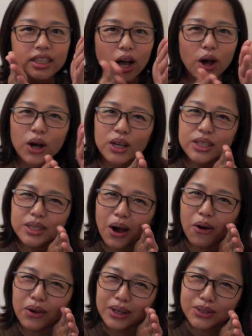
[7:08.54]
他稍
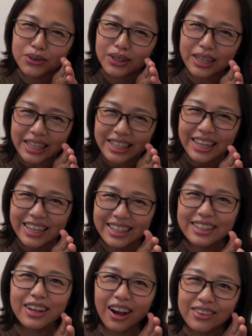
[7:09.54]
稍微坐起，
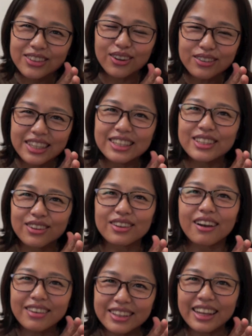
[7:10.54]
就是靠中间走
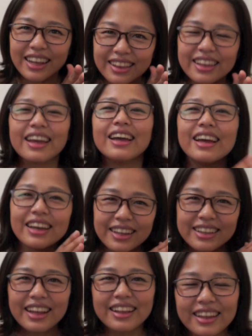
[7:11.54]
到一点点
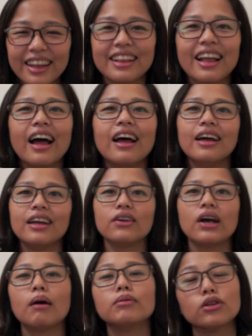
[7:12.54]
一点点呐、啊，因
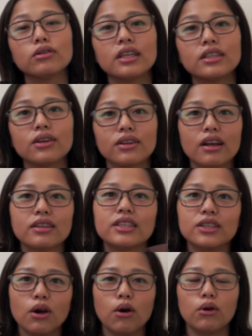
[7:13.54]
为他们中间走到
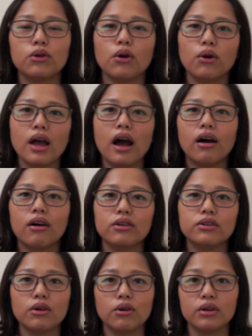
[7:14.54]
是有有要
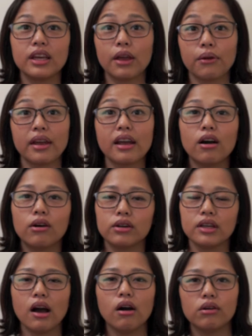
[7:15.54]
有演员要
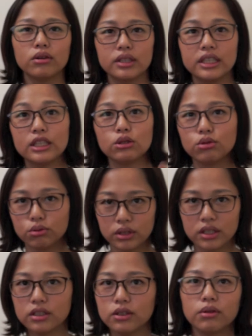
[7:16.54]
要进出
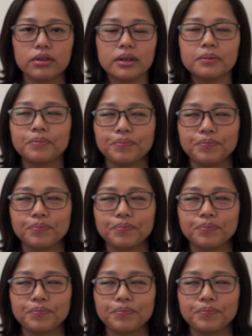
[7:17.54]
使用的，